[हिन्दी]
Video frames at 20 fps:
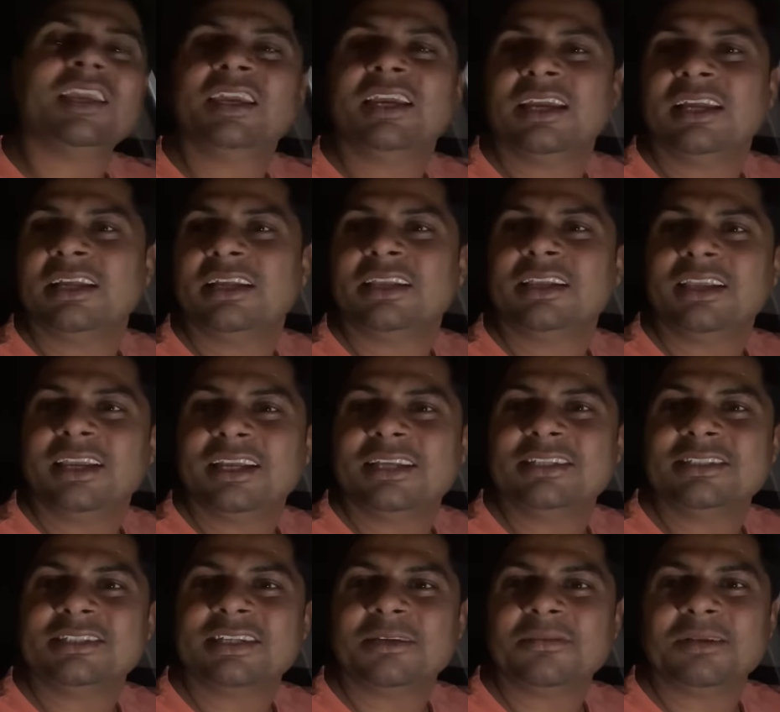हैं
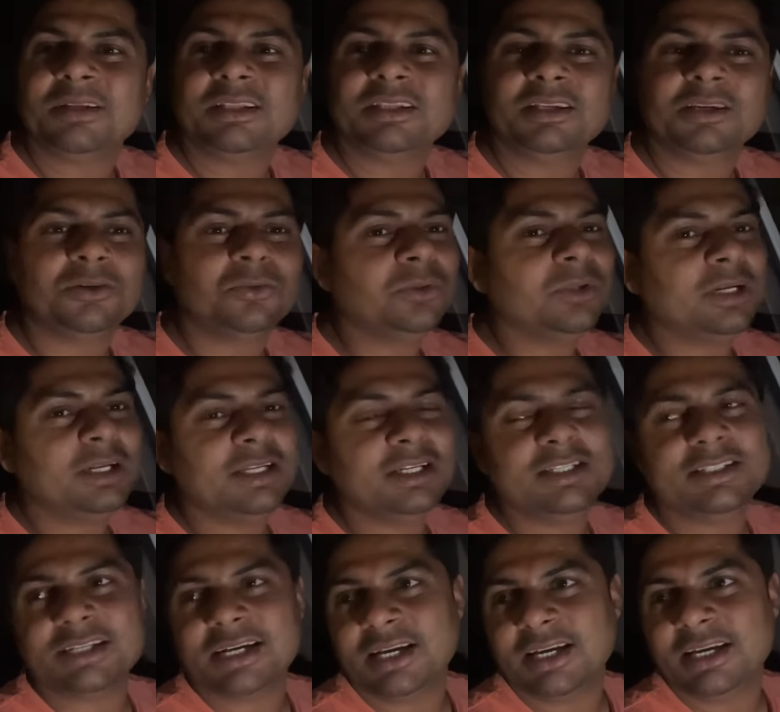कैसी चाय बनाते हैं कुल्लड़ की
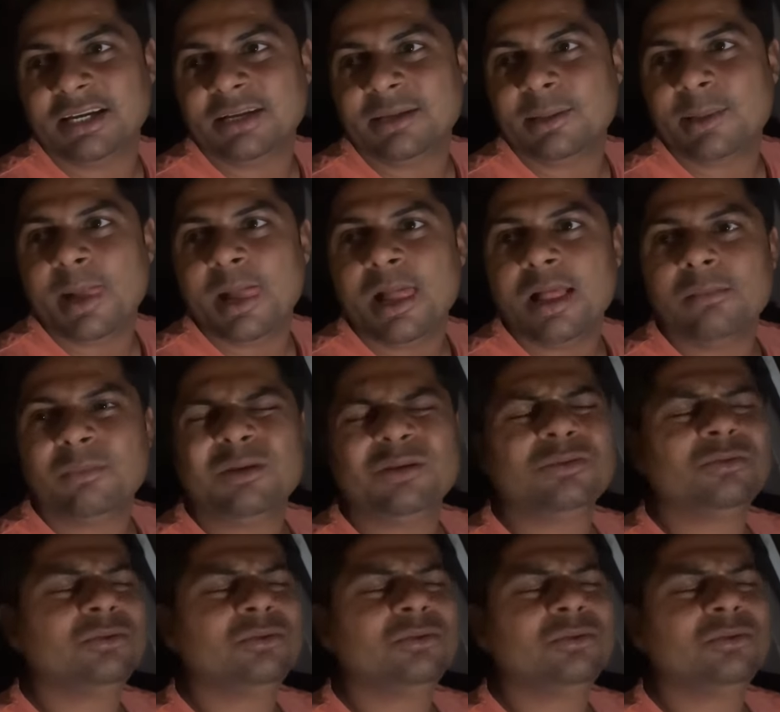चाय है लोग मतलब